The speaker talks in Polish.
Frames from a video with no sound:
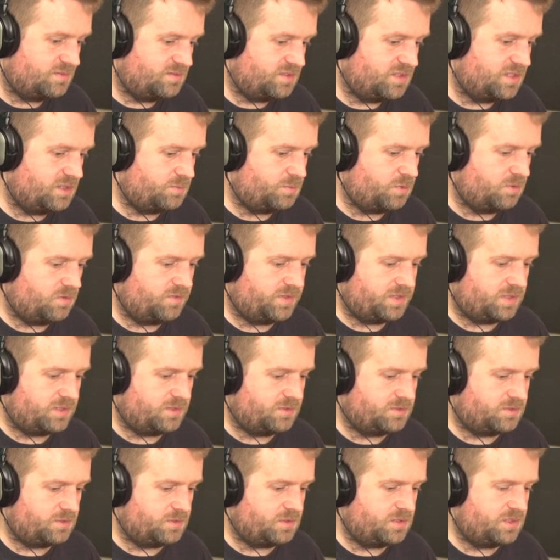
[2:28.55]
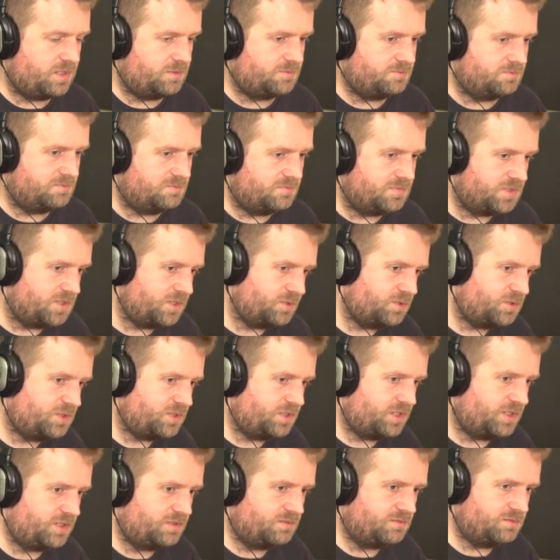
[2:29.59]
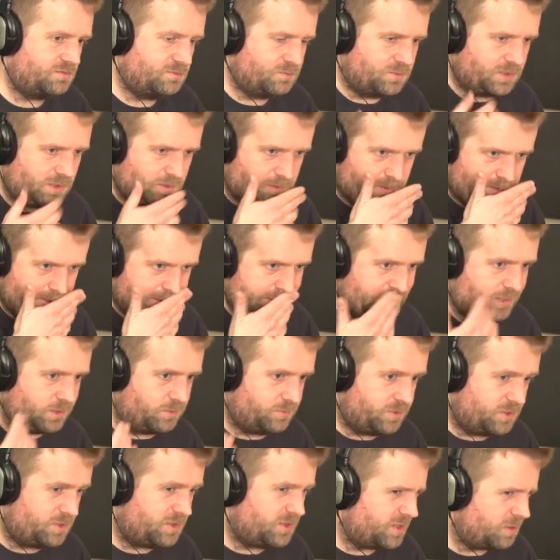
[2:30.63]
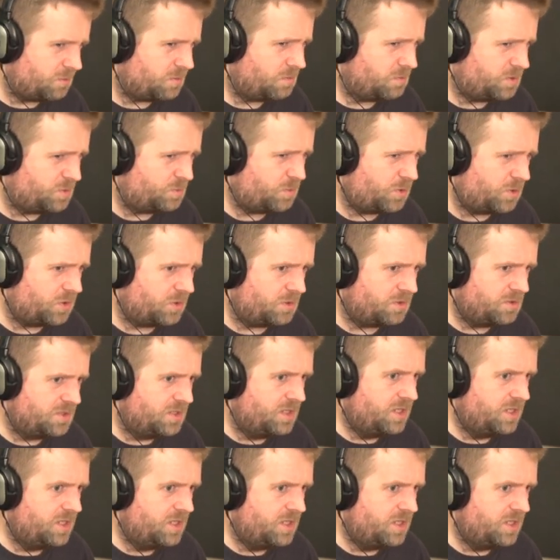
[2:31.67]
czyli połowę tego, co ci tam rocznie udało się zarobić. To jest całkiem sporo.